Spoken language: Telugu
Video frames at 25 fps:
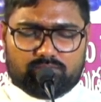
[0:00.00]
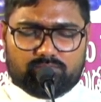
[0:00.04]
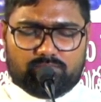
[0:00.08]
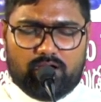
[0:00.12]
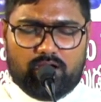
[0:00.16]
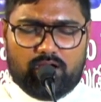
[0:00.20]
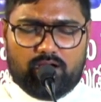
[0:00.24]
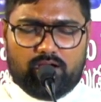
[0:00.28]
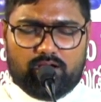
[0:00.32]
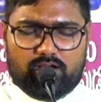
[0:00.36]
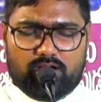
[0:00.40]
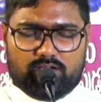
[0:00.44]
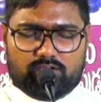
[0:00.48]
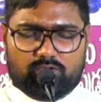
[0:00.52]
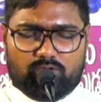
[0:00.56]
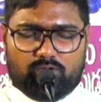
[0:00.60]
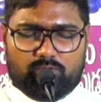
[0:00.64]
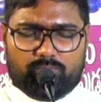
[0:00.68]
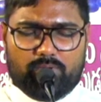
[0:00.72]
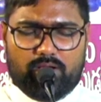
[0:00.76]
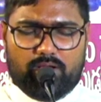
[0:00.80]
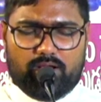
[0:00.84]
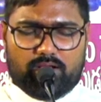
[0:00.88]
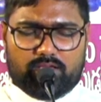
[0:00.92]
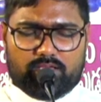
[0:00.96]

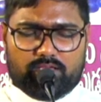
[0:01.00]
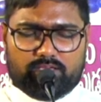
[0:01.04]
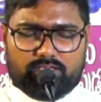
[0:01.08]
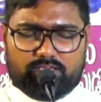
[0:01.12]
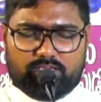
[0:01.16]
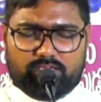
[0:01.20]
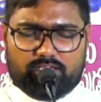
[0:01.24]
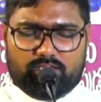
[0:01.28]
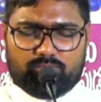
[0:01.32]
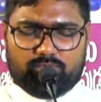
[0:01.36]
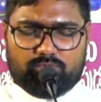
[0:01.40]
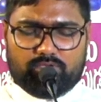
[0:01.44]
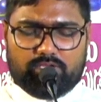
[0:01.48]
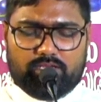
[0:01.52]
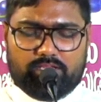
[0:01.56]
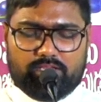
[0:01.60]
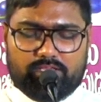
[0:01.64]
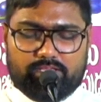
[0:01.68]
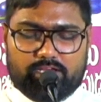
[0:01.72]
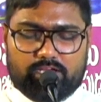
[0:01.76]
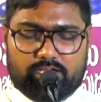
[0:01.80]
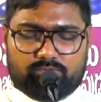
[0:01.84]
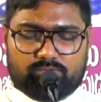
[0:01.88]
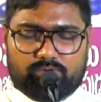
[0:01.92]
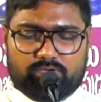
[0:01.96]
మహాకృపా కనికరము
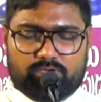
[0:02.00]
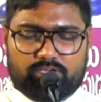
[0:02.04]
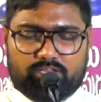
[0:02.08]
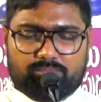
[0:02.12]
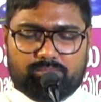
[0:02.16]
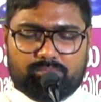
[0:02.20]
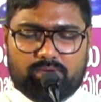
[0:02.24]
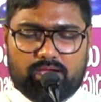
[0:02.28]
కలిగినటువంటి